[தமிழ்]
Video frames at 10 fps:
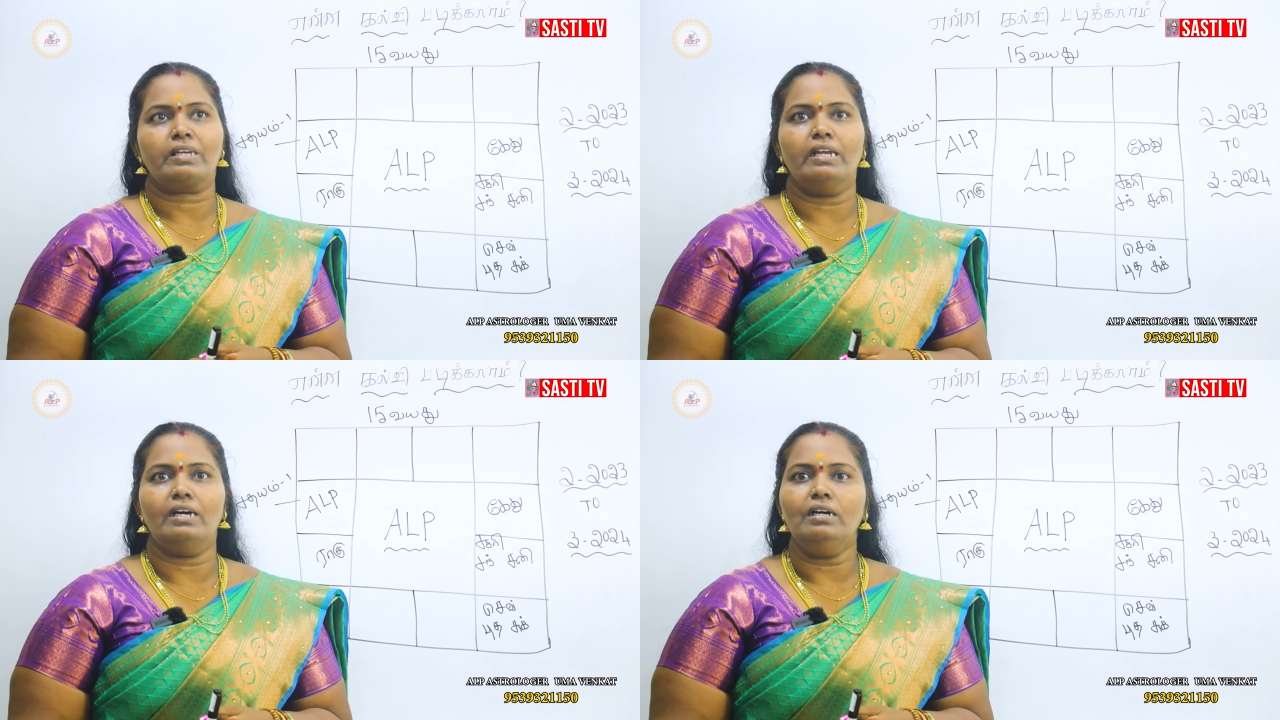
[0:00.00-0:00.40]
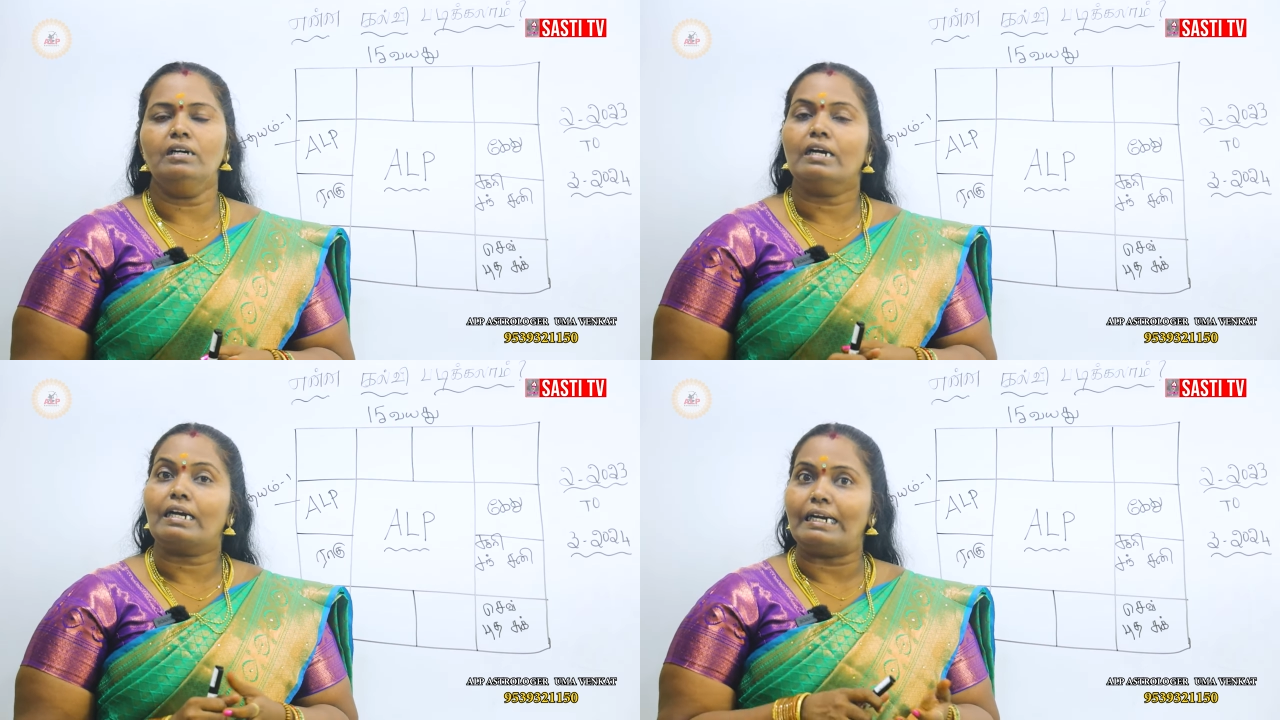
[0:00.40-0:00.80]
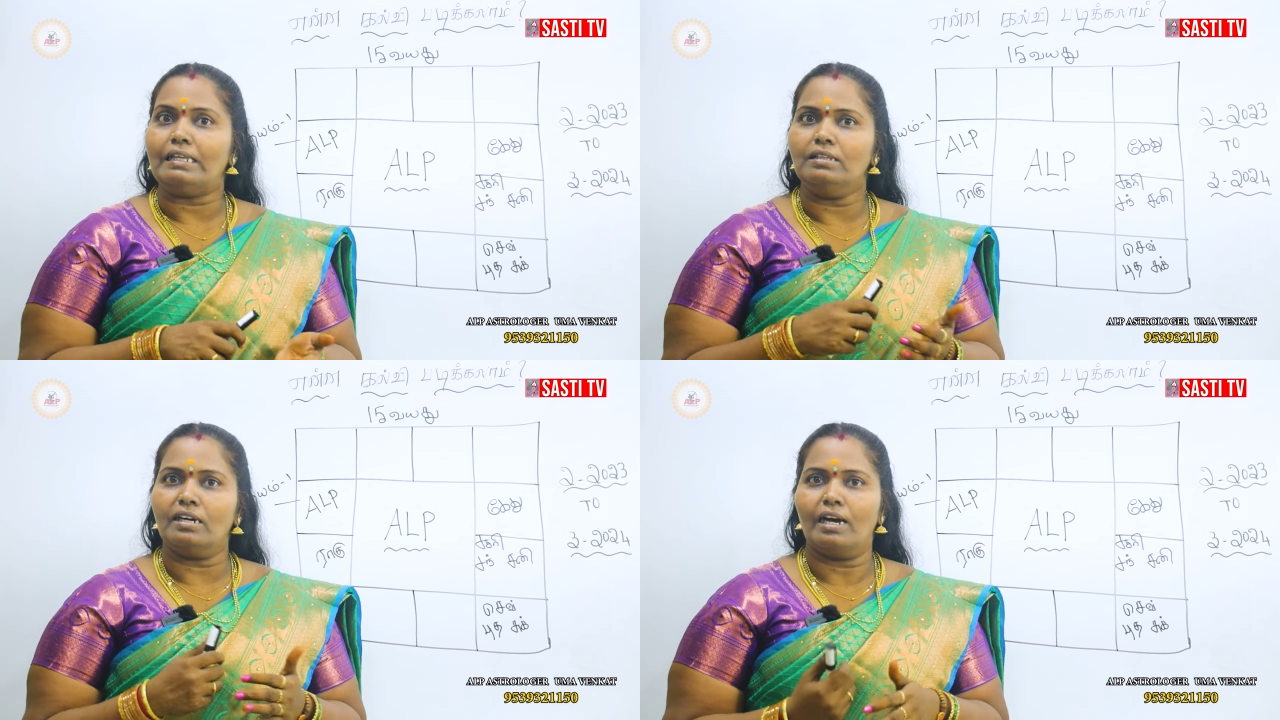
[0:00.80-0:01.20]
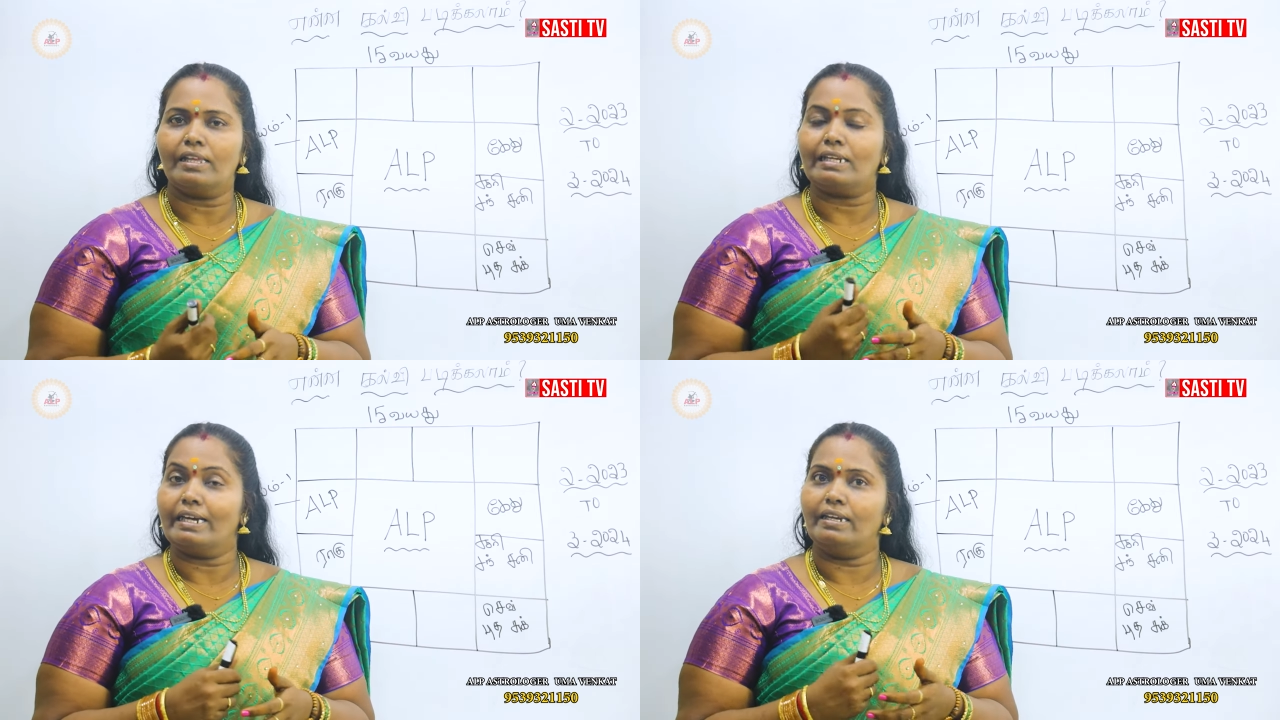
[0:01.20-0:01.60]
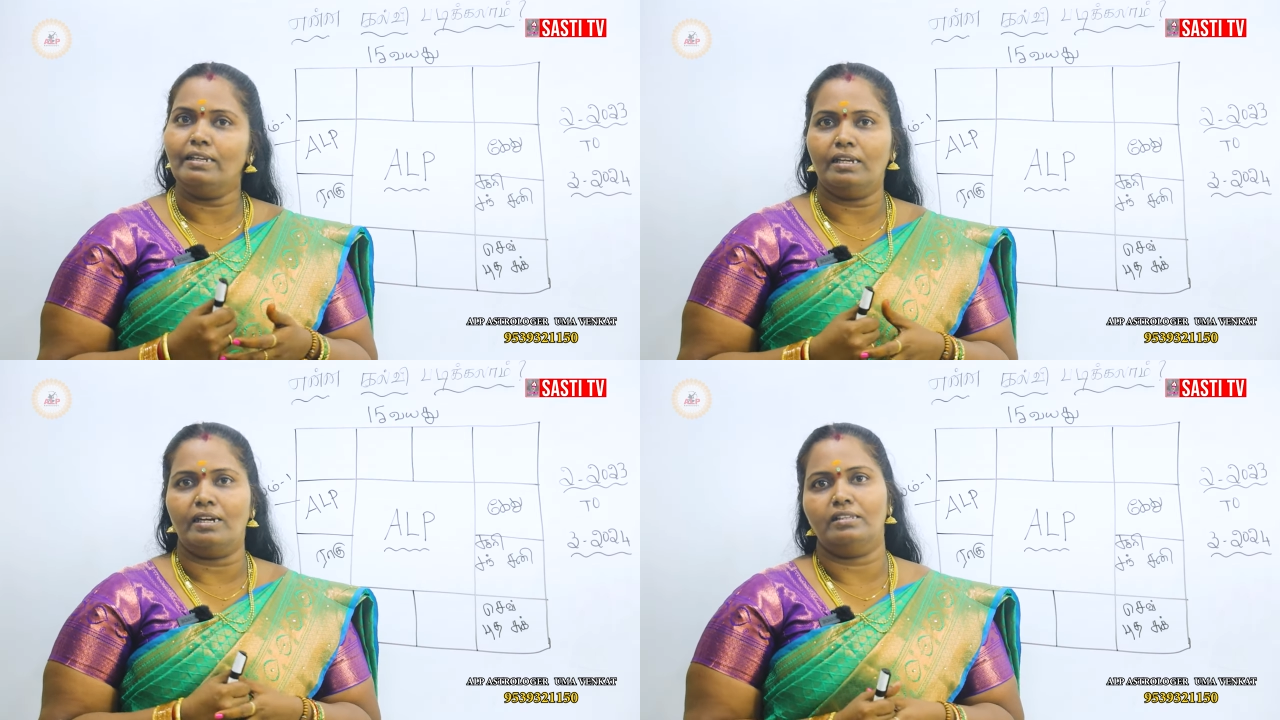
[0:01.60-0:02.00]
ஏன்னா கடந்த காலத்தில்
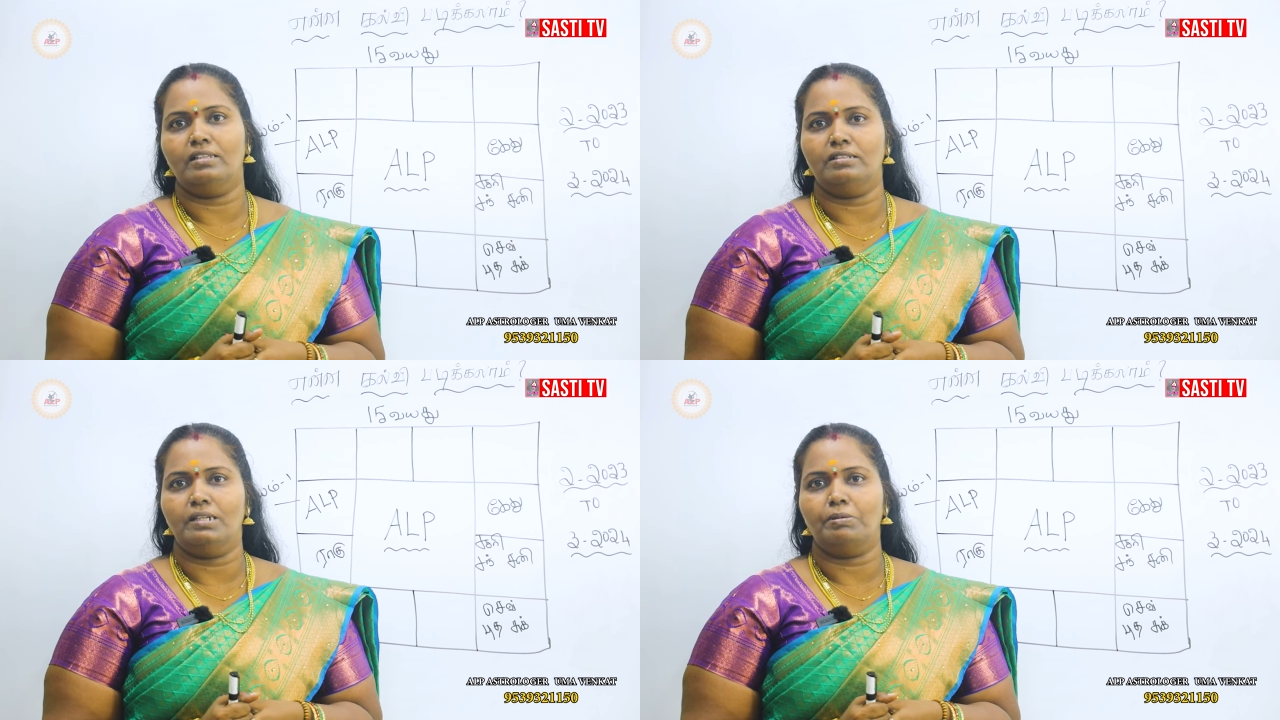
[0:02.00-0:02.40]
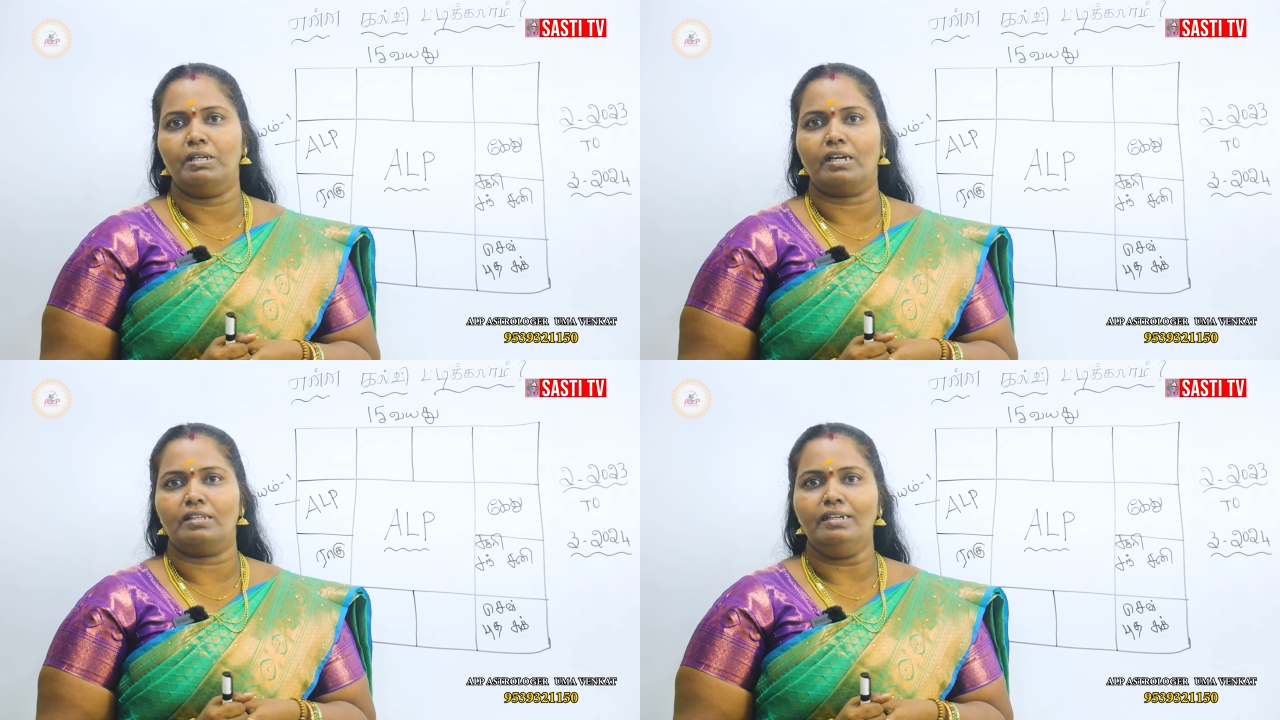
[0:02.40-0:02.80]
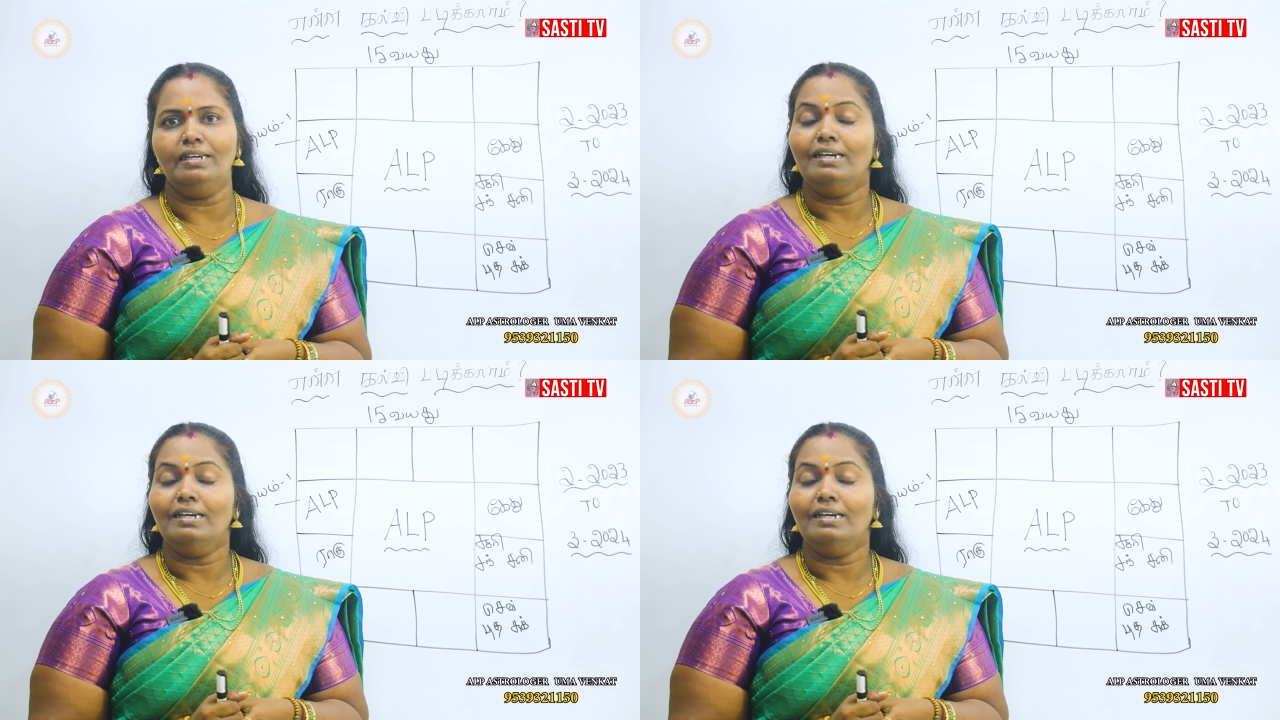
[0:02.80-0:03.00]
என்ன நடந்தது அப்படிங்கிறத